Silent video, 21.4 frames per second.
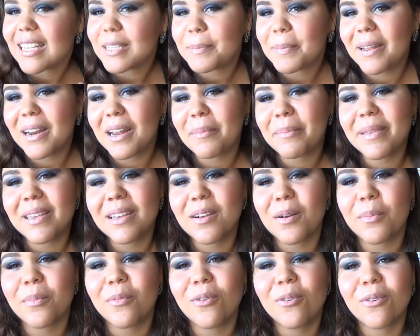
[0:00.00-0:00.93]
Es para mí
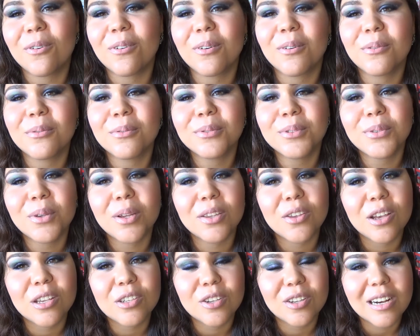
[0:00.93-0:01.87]
como un
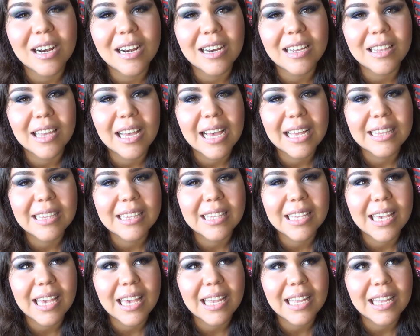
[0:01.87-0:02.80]
sueño hecho realidad
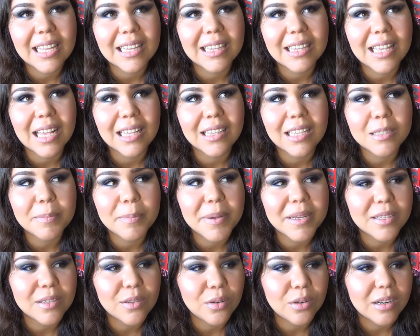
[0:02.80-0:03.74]
que tantas
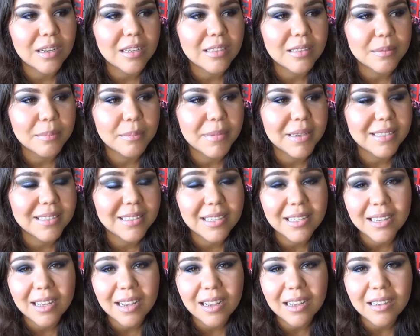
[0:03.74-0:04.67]
personas me
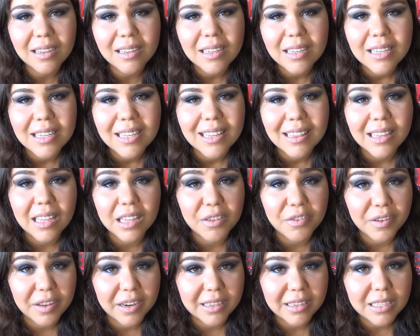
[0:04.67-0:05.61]
sigan de
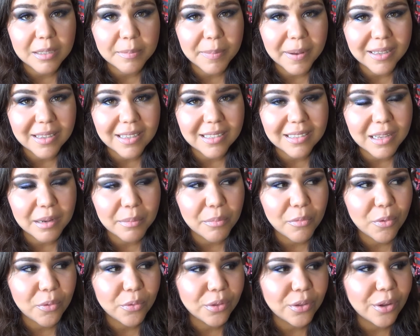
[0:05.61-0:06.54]
diferentes partes del
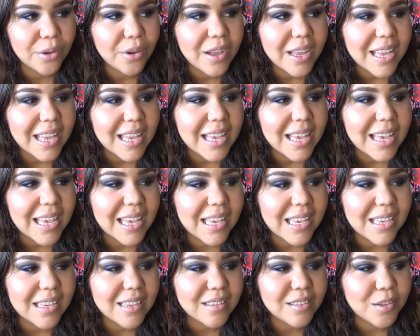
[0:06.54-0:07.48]
mundo
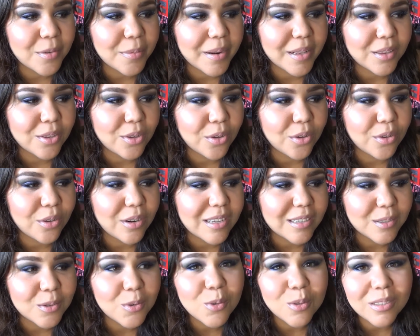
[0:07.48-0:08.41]
y sobre todo
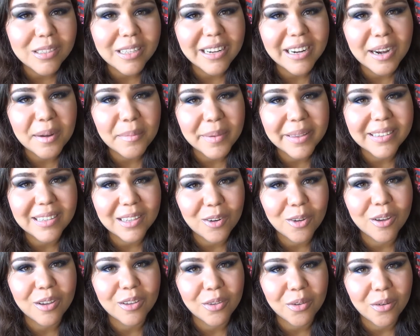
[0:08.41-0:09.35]
les guste realmente
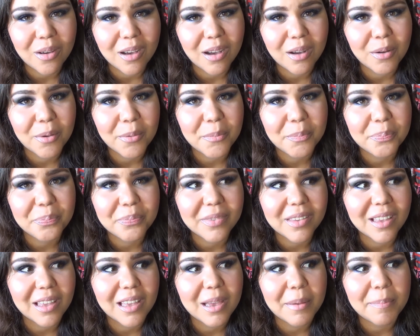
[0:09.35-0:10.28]
lo que yo hago.
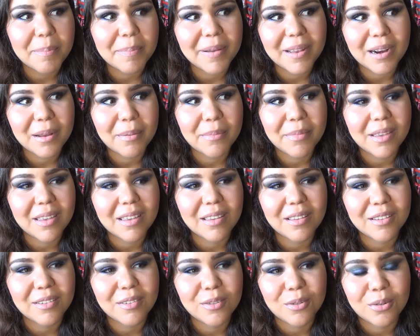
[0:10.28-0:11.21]
Eh, para
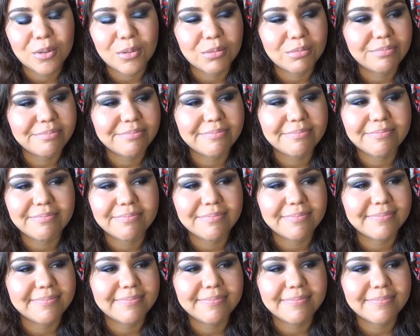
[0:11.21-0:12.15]
mí eso
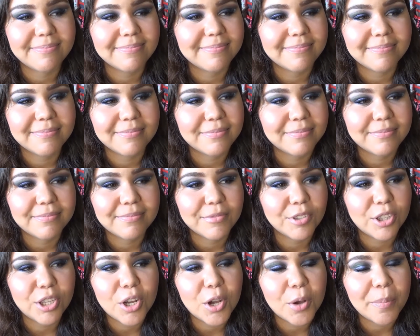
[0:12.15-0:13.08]

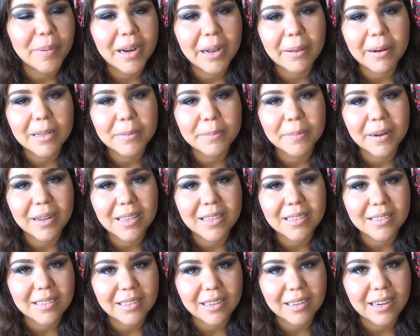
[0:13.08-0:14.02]
no tengo palabras para
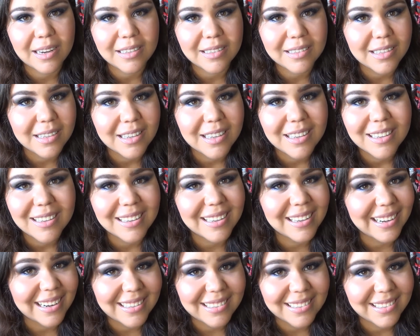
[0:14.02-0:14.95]
decirles.
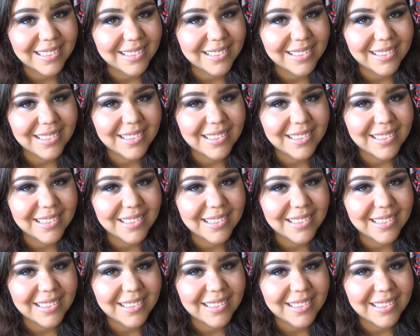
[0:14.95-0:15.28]
Gracias.